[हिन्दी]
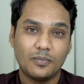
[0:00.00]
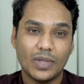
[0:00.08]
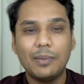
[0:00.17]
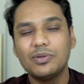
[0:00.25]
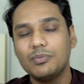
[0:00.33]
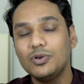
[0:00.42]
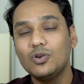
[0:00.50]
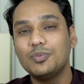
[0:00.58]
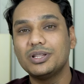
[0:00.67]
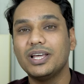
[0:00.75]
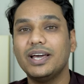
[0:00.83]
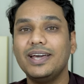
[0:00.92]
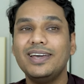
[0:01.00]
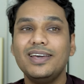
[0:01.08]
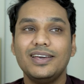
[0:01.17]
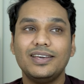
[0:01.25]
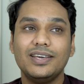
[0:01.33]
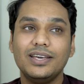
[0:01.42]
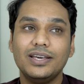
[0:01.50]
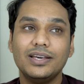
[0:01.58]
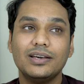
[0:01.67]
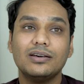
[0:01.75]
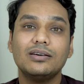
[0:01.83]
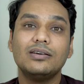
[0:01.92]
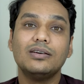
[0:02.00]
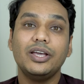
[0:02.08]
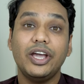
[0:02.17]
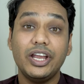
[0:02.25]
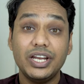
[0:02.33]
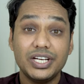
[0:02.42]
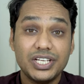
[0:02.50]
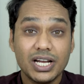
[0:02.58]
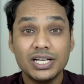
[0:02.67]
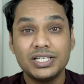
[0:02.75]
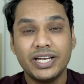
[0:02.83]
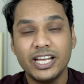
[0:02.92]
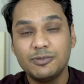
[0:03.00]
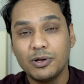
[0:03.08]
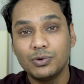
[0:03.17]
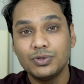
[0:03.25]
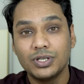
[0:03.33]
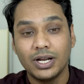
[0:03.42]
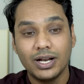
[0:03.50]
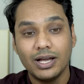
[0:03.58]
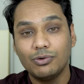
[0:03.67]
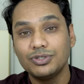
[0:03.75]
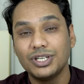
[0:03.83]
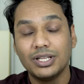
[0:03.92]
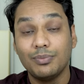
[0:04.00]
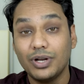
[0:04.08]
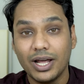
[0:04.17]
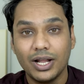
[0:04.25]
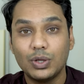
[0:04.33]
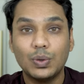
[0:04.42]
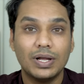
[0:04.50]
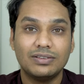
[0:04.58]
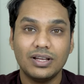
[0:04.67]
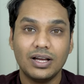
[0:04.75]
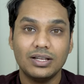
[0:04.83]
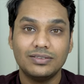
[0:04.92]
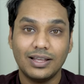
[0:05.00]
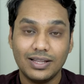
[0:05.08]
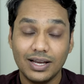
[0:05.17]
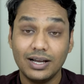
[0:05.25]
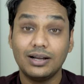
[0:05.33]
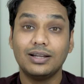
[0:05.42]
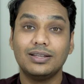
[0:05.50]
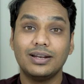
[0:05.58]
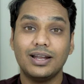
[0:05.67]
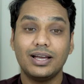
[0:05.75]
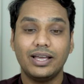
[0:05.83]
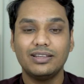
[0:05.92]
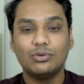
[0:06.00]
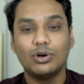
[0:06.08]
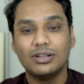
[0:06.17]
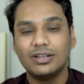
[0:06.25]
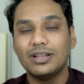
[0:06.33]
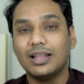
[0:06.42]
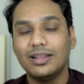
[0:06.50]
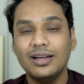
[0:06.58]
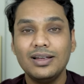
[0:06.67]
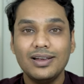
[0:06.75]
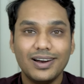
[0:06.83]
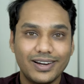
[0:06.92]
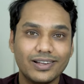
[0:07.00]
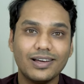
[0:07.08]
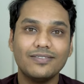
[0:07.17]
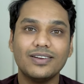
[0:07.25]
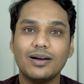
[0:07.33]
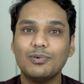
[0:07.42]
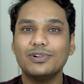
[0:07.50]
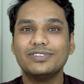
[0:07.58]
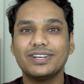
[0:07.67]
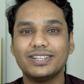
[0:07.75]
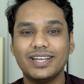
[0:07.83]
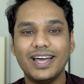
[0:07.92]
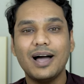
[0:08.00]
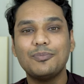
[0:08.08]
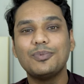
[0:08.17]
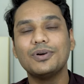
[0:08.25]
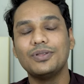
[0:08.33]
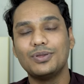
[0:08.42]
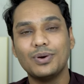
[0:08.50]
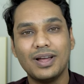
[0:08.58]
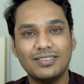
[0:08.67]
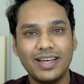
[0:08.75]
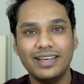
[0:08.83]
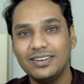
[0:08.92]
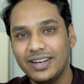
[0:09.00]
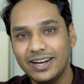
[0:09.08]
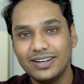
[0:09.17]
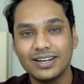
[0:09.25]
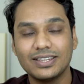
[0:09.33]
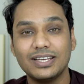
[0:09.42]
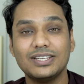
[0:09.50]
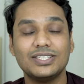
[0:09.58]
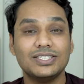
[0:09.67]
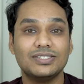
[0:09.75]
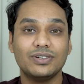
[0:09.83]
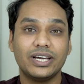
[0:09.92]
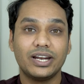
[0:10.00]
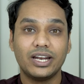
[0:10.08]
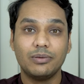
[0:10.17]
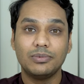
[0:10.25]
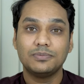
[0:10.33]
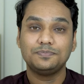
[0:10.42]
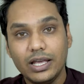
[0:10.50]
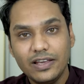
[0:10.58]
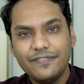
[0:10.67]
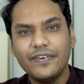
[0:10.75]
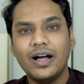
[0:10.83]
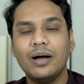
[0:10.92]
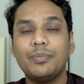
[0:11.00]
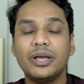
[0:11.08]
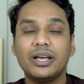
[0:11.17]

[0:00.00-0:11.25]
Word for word: आप सभी को पता है कि इनिशियल स्टेज पर कुछ करना कुछ कदम उठाना थोड़ा सा ज़्यादा खतरनाक या थोड़ा सा ज़्यादा डरावना बोल सकते हैं आप थोड़ा सा हेजिटेट करते हैं चीज़ें करने में इफ़ आप